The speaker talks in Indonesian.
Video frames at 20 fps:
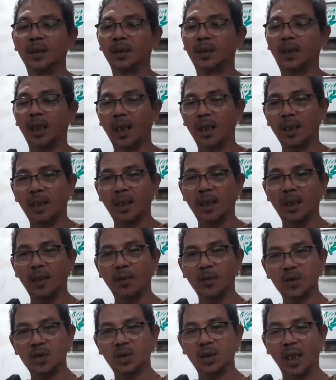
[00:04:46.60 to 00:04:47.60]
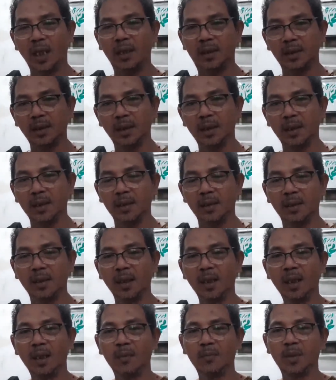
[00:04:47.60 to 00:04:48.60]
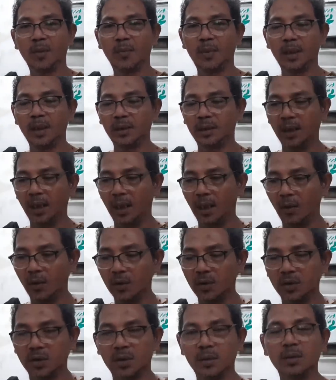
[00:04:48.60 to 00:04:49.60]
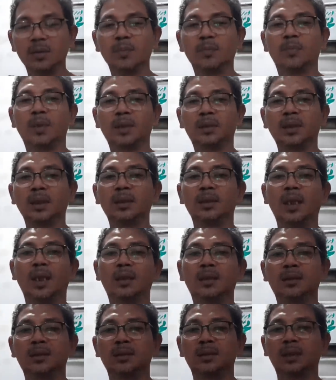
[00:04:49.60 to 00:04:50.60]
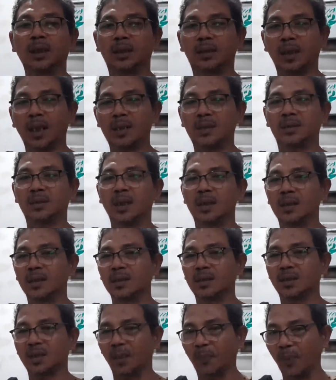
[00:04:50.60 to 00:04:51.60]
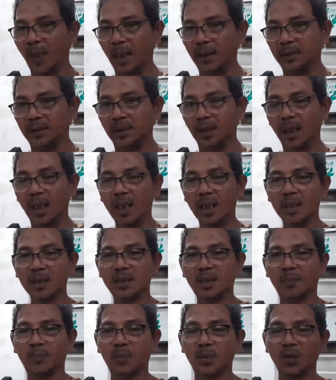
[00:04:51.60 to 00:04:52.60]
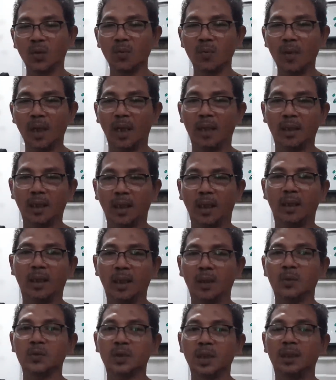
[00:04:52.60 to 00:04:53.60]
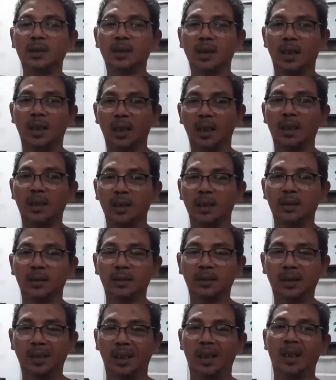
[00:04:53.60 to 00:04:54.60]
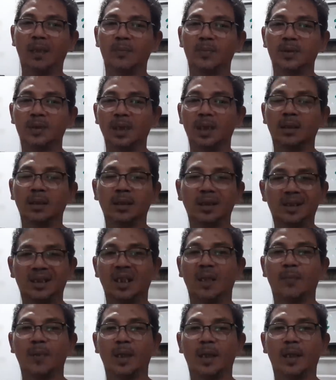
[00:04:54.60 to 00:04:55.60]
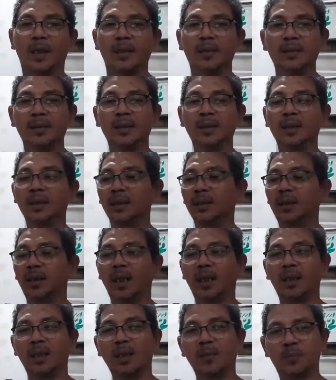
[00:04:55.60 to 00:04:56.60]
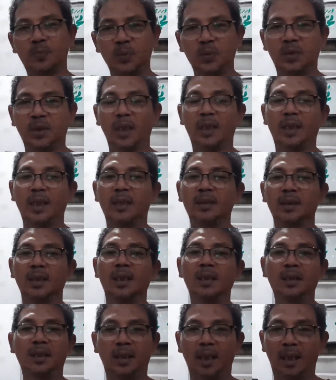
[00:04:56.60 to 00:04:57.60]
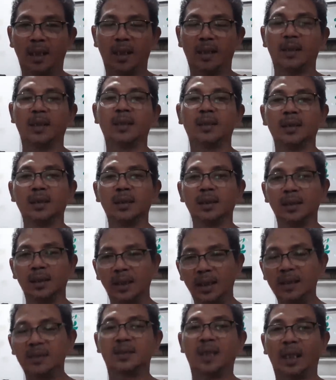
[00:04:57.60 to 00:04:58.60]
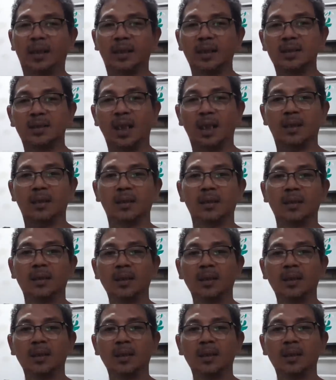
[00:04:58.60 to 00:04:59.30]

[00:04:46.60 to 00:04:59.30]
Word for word: Negara harus hadir, pemerintah harus bertindak tegas dan cepat sebelum anak-anak Nusantara ini kehabisan kesabaran karena budayanya negaranya diinjak-injak